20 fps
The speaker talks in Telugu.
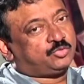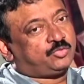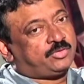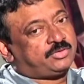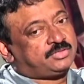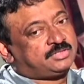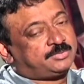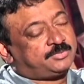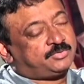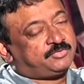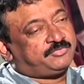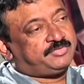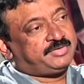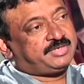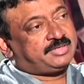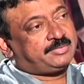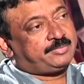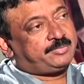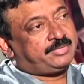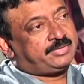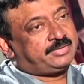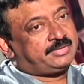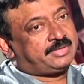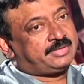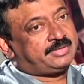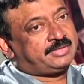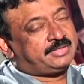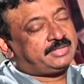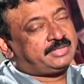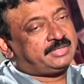టూ పాయింట్ వీరప్పన్
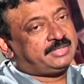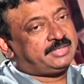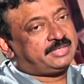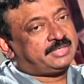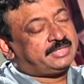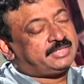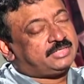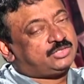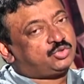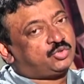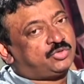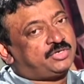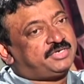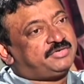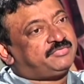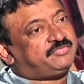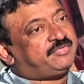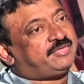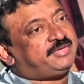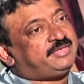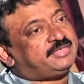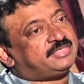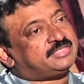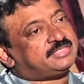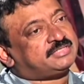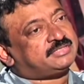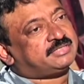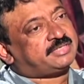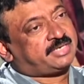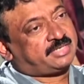అనేది నియర్లీ ట్వంటీ ఫైవ్
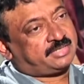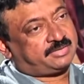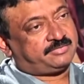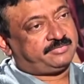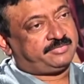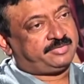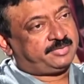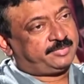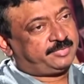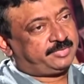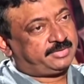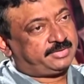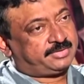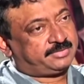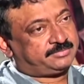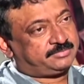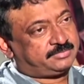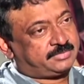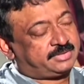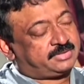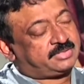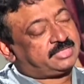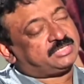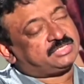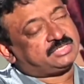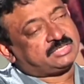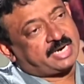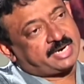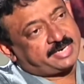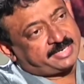ఇయర్స్ కథ వీరప్పన్ అంటే
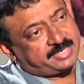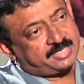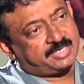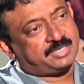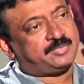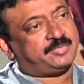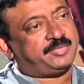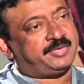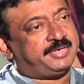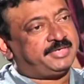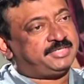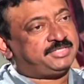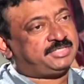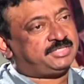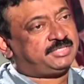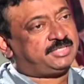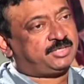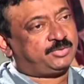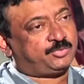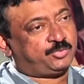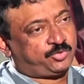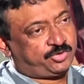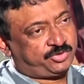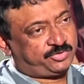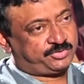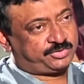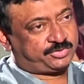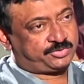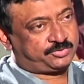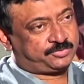తను స్టార్ట్ అయినప్పటి నుంచి తను
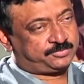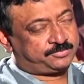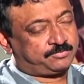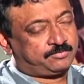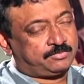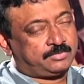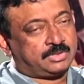పోయే వరకు